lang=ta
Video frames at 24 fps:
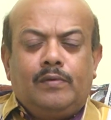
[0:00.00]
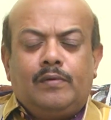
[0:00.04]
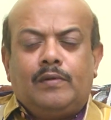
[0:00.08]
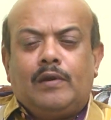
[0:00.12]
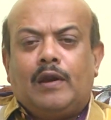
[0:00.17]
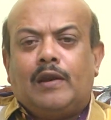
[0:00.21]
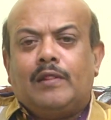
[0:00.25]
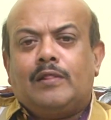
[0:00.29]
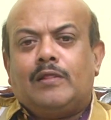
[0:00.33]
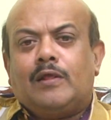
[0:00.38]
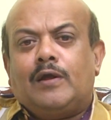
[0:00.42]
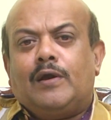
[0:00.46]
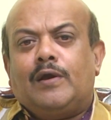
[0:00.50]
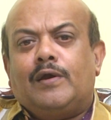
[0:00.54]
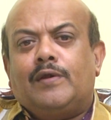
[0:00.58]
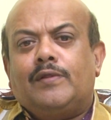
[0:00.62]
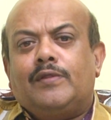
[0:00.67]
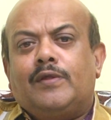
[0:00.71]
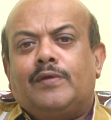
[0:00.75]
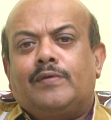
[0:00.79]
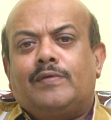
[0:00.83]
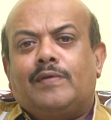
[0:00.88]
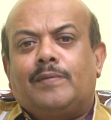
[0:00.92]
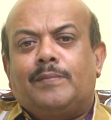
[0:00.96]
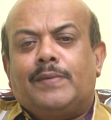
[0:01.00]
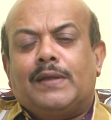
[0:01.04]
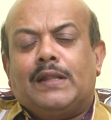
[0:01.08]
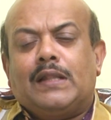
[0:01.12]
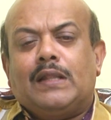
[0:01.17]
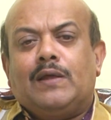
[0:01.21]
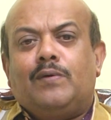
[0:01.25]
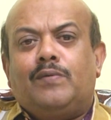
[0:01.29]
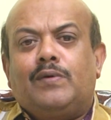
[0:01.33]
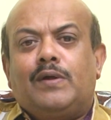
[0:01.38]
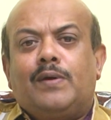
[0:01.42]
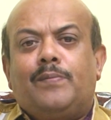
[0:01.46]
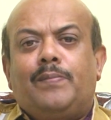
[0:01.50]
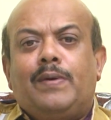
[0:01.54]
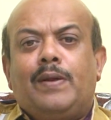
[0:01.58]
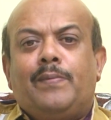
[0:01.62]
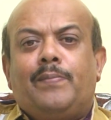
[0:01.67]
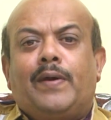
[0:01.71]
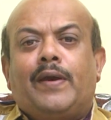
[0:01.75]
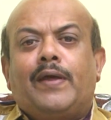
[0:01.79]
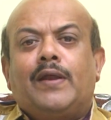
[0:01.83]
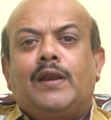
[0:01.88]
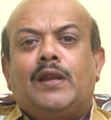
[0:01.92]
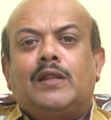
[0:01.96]
நிலத்தை இழந்த சமயத்தில் அவங்க எப்படி
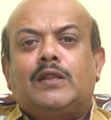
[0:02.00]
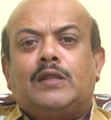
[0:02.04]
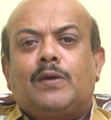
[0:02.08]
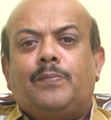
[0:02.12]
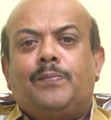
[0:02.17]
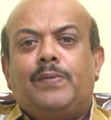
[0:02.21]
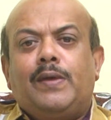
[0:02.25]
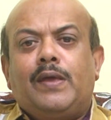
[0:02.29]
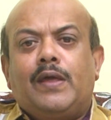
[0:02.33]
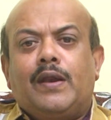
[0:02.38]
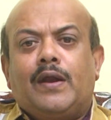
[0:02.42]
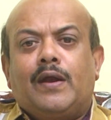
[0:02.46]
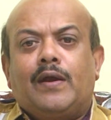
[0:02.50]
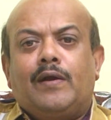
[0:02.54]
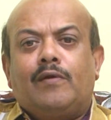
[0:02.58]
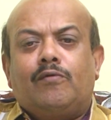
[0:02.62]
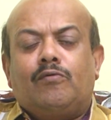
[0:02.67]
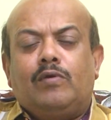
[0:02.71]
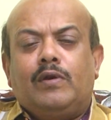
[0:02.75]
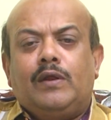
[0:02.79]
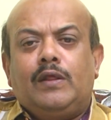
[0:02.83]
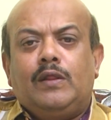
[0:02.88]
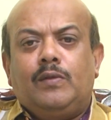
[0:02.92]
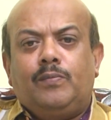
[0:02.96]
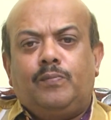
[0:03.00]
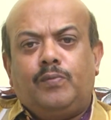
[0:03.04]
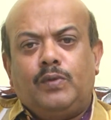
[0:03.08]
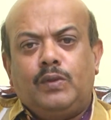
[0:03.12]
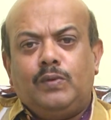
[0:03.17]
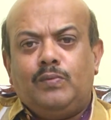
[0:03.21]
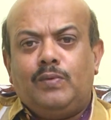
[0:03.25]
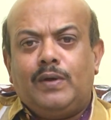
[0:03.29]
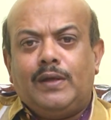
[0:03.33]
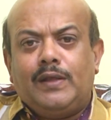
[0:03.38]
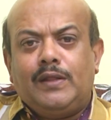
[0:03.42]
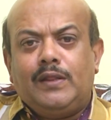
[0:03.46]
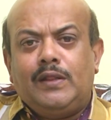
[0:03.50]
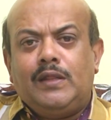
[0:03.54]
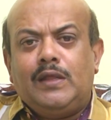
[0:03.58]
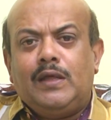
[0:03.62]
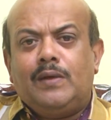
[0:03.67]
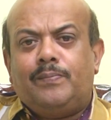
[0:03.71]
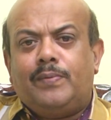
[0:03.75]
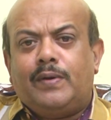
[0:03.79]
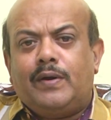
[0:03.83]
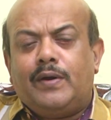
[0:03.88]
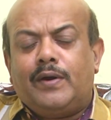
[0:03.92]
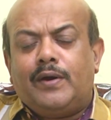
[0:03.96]
படகுகளை தப்பிக்கிறாங்கன்னு சொல்லிட்டு இது பொதுவாக இந்திய
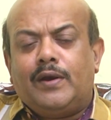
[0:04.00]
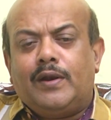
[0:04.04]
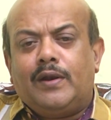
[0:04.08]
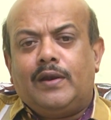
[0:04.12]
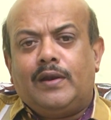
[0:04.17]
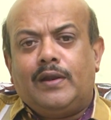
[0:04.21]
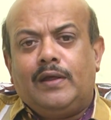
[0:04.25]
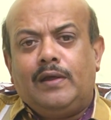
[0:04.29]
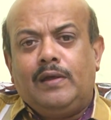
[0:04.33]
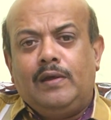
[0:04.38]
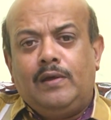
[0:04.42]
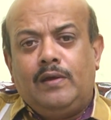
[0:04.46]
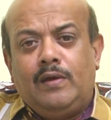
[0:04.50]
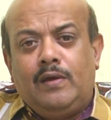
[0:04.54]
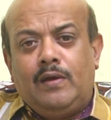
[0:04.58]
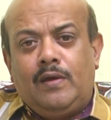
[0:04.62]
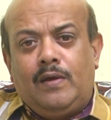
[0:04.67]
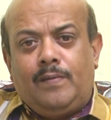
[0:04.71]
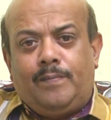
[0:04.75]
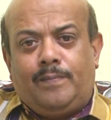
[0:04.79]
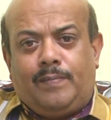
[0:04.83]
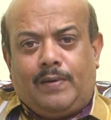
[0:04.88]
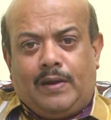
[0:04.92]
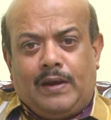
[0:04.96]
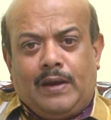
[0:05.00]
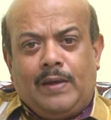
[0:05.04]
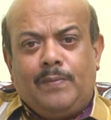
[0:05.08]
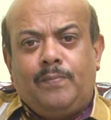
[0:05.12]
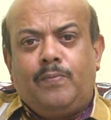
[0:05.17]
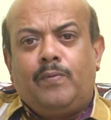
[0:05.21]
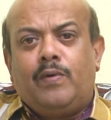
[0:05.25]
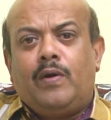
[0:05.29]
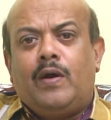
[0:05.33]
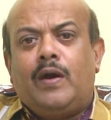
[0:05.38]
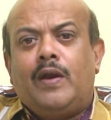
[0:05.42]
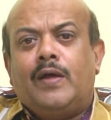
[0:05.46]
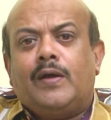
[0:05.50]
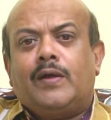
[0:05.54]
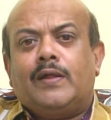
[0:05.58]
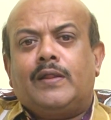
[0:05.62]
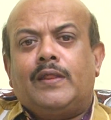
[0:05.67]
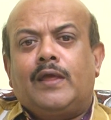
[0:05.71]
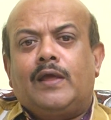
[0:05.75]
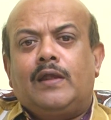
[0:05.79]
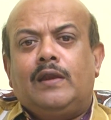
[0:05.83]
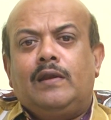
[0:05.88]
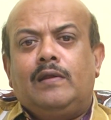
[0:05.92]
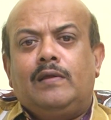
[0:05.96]
பெருங்கடலில் பல புராண
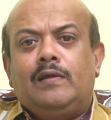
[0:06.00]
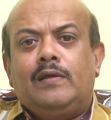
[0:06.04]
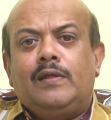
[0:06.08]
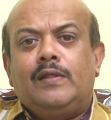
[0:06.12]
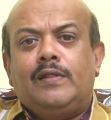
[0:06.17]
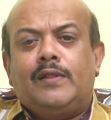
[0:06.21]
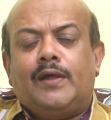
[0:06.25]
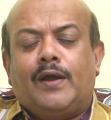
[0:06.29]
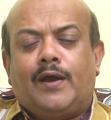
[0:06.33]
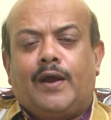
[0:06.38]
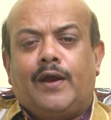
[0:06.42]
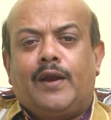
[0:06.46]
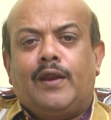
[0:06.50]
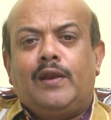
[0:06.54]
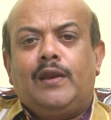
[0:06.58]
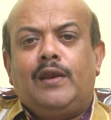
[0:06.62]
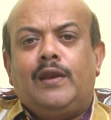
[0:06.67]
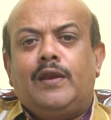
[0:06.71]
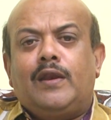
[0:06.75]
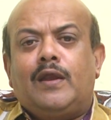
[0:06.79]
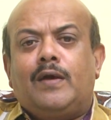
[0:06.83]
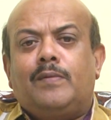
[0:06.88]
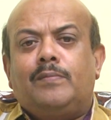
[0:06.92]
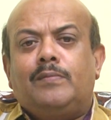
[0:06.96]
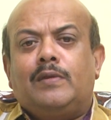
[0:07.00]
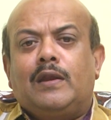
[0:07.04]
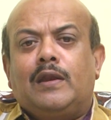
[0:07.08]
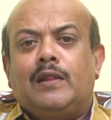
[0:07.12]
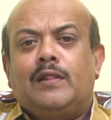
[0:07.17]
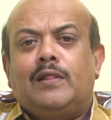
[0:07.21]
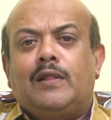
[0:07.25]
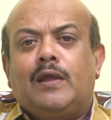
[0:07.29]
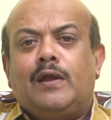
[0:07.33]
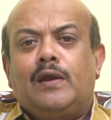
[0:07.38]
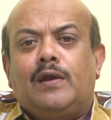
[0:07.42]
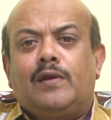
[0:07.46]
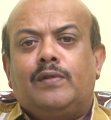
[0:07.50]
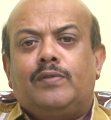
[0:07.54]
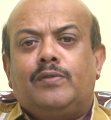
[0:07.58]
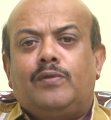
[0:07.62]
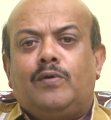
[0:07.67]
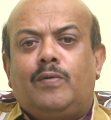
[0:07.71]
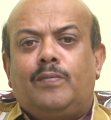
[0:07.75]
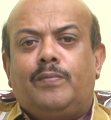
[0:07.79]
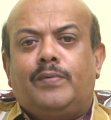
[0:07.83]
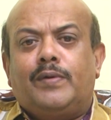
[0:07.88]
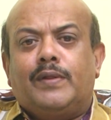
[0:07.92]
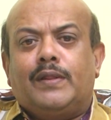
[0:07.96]
கதைகள் இந்த கடலில் நாம் நிலத்தை
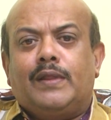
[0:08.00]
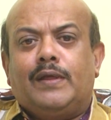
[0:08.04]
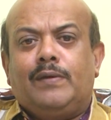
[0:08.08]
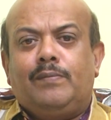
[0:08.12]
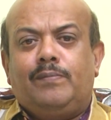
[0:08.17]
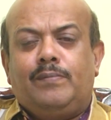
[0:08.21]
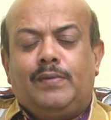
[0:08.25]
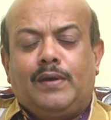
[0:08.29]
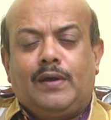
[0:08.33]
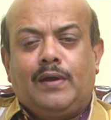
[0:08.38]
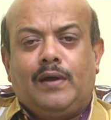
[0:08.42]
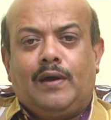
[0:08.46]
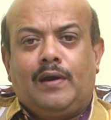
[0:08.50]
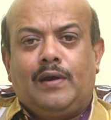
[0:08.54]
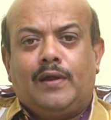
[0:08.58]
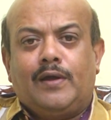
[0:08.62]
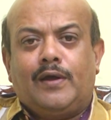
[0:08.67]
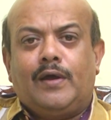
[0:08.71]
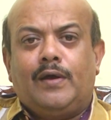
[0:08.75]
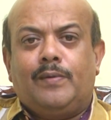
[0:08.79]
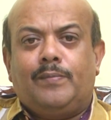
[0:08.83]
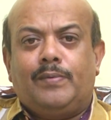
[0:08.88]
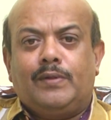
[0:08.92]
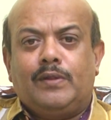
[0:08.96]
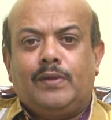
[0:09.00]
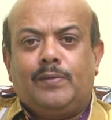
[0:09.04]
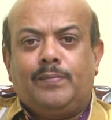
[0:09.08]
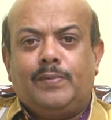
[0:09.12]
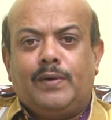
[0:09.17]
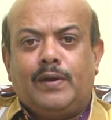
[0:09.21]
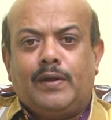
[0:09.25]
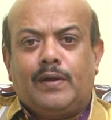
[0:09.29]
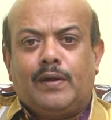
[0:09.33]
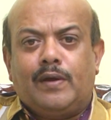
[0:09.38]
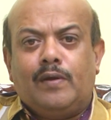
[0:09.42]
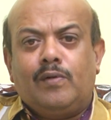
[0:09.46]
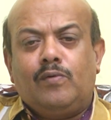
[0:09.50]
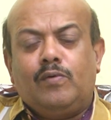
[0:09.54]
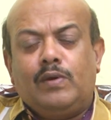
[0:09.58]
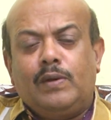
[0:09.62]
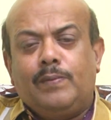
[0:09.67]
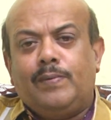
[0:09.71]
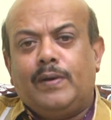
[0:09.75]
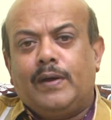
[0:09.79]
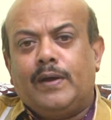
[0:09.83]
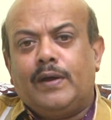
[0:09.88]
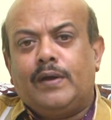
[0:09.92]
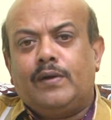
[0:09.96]
இழந்தோம்ன்றதை மிக அழகாக பதிவு பண்ணியிருக்காங்க
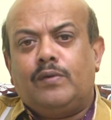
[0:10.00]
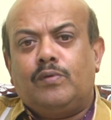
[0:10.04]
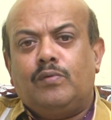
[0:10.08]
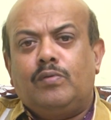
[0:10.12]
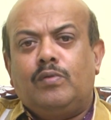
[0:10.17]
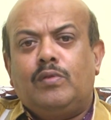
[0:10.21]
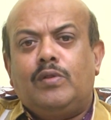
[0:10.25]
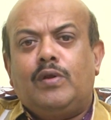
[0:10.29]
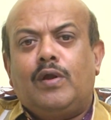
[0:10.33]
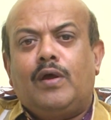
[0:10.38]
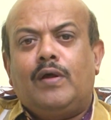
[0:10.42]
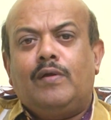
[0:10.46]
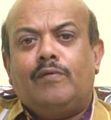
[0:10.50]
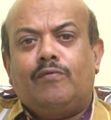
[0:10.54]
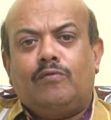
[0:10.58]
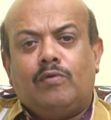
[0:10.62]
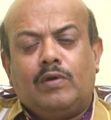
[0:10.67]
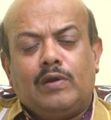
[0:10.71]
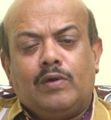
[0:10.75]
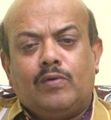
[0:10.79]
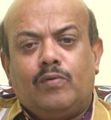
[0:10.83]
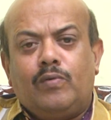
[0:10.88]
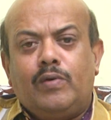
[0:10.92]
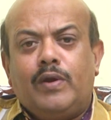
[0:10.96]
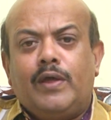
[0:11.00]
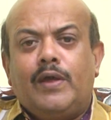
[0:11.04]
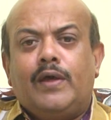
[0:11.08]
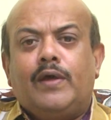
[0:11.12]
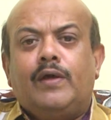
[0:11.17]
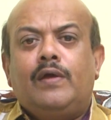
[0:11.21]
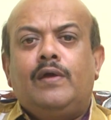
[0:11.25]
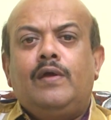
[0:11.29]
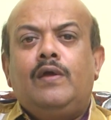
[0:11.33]
குறிப்பாக ருத்ரான்னு சொல்லக்கூடிய